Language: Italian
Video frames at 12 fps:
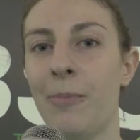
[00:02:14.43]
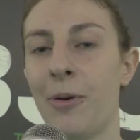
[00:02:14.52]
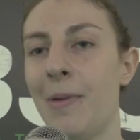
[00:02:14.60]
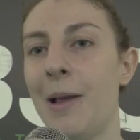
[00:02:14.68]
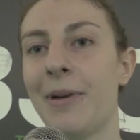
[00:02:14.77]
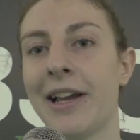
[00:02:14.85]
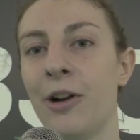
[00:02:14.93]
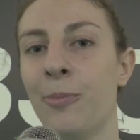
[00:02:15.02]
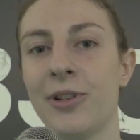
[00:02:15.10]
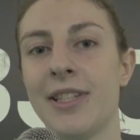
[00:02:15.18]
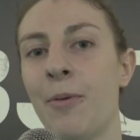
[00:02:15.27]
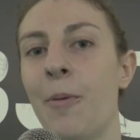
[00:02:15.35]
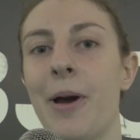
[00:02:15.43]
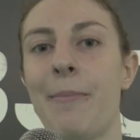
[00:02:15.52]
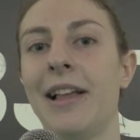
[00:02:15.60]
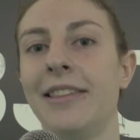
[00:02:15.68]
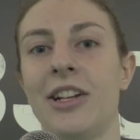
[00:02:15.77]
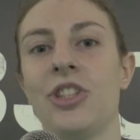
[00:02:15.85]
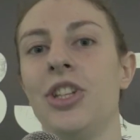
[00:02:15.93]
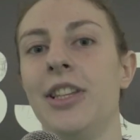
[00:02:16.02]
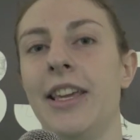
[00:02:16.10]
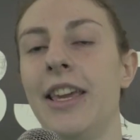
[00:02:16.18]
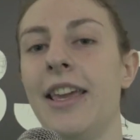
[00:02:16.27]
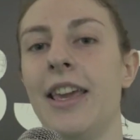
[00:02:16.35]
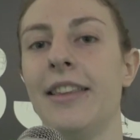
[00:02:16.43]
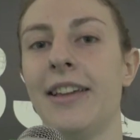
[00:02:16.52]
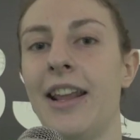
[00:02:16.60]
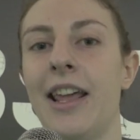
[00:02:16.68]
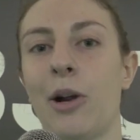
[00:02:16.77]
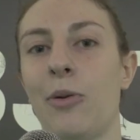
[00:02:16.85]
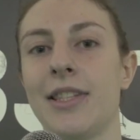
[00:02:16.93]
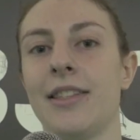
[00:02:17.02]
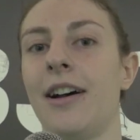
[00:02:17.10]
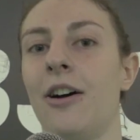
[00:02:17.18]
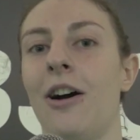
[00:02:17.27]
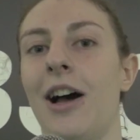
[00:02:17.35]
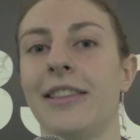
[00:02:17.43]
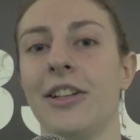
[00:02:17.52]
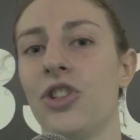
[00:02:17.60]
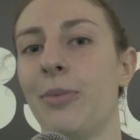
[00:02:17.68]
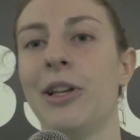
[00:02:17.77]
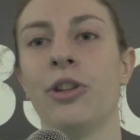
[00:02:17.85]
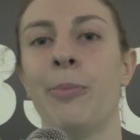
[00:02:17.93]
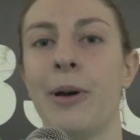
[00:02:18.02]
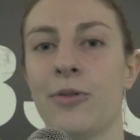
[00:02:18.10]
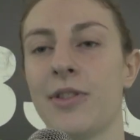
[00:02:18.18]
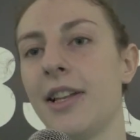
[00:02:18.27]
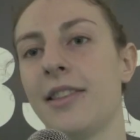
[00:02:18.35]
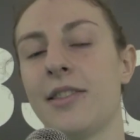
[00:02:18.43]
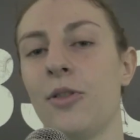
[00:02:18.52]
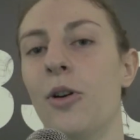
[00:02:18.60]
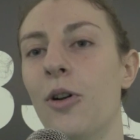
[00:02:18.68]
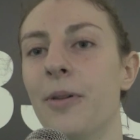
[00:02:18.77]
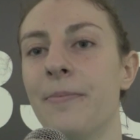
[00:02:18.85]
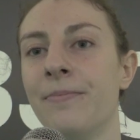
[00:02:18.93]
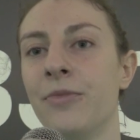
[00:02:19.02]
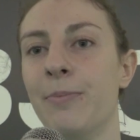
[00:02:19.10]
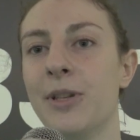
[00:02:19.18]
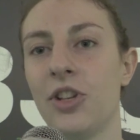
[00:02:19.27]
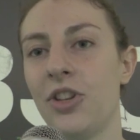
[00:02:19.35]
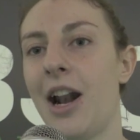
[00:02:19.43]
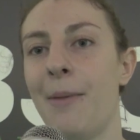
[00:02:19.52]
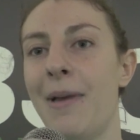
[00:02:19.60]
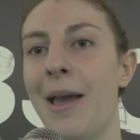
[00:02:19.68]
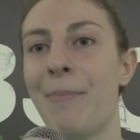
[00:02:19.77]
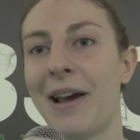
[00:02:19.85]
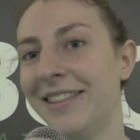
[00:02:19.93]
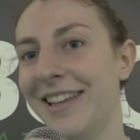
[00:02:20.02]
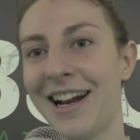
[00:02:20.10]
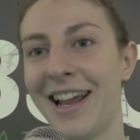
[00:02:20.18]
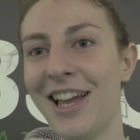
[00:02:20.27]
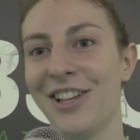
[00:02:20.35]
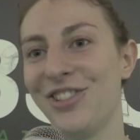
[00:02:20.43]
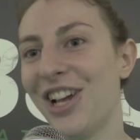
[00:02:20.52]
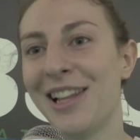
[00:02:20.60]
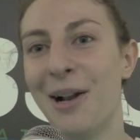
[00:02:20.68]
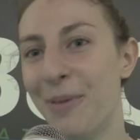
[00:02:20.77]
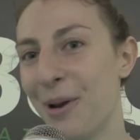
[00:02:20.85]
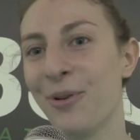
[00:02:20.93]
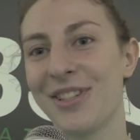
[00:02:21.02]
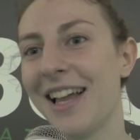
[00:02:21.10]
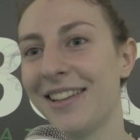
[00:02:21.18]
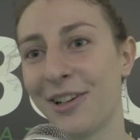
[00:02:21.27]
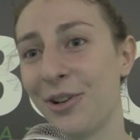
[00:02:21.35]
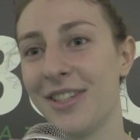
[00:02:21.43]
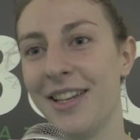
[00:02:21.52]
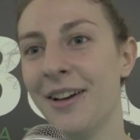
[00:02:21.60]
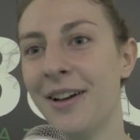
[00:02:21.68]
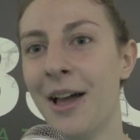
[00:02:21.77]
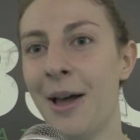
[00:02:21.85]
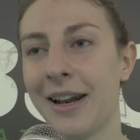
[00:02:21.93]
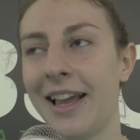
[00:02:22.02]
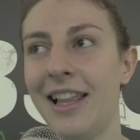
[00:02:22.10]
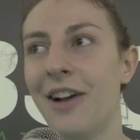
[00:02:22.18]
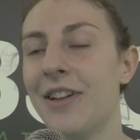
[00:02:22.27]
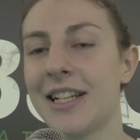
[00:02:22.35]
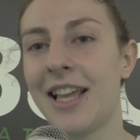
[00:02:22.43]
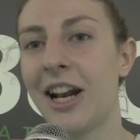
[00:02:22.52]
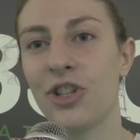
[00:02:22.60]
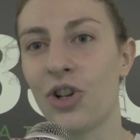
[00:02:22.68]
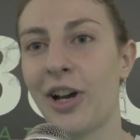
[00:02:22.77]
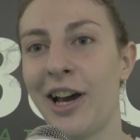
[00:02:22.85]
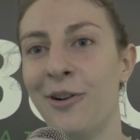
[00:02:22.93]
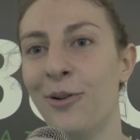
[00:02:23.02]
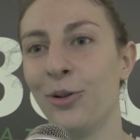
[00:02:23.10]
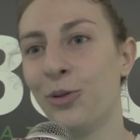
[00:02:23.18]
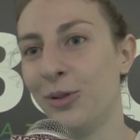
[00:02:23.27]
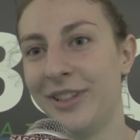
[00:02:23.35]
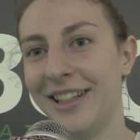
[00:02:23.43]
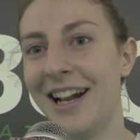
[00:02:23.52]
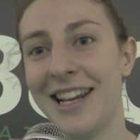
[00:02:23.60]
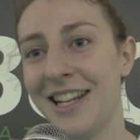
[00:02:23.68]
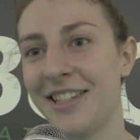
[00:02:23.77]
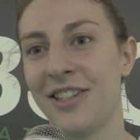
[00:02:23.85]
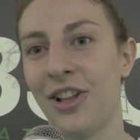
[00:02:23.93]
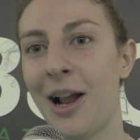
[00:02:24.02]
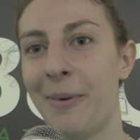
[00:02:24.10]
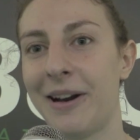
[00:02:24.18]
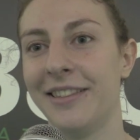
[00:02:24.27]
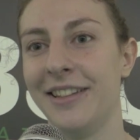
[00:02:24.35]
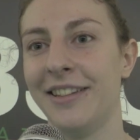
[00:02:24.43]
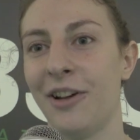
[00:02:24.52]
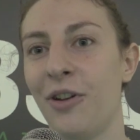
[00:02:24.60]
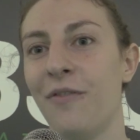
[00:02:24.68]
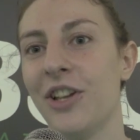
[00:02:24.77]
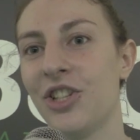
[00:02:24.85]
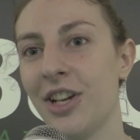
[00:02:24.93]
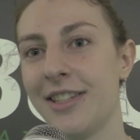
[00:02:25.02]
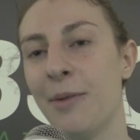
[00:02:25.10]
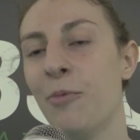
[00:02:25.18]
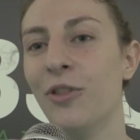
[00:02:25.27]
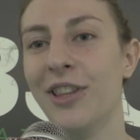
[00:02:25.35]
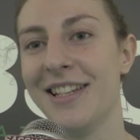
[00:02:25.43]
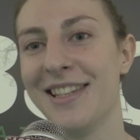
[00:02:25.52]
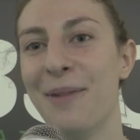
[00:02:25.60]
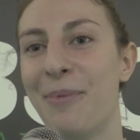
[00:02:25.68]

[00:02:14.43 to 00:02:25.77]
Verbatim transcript: il problema è che non possiamo permetterci di tenere questo atteggiamento per un set solo, bisognerebbe partire già dal primo set così, che gli avversari giocano tutti dall'inizio della partita, noi invece siamo un diesel,